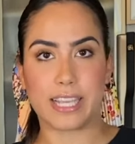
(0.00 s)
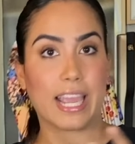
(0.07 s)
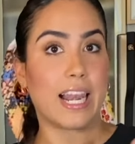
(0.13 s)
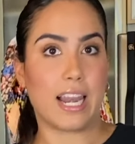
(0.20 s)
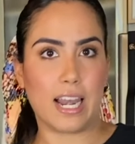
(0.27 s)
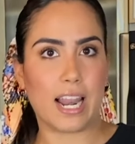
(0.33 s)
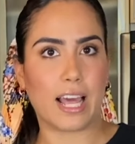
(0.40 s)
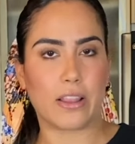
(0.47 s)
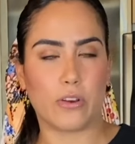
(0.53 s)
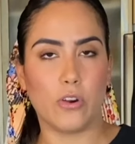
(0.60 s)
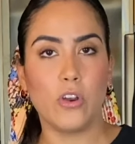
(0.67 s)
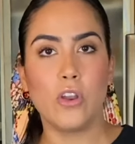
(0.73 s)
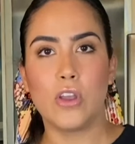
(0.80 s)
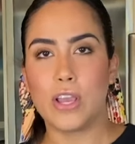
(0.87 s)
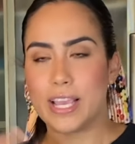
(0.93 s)
el
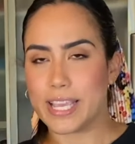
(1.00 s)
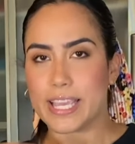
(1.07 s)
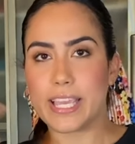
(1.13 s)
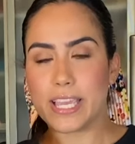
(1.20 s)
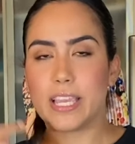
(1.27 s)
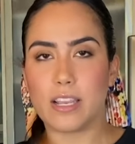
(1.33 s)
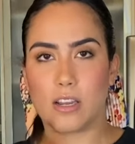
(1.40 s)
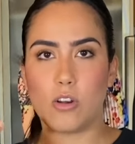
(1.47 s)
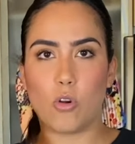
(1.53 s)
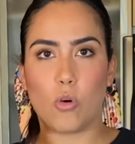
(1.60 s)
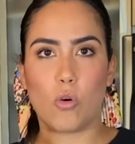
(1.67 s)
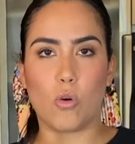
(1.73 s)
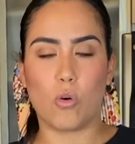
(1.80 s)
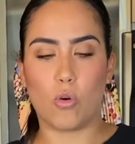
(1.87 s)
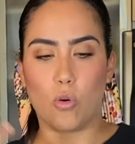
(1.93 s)
helado, y
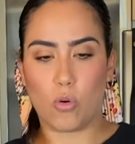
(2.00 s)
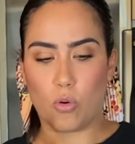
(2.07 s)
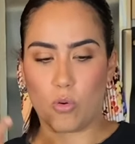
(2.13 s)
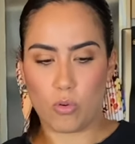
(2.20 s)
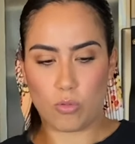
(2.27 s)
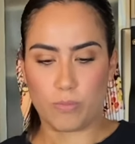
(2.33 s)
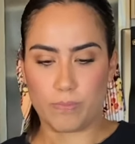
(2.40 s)
lo,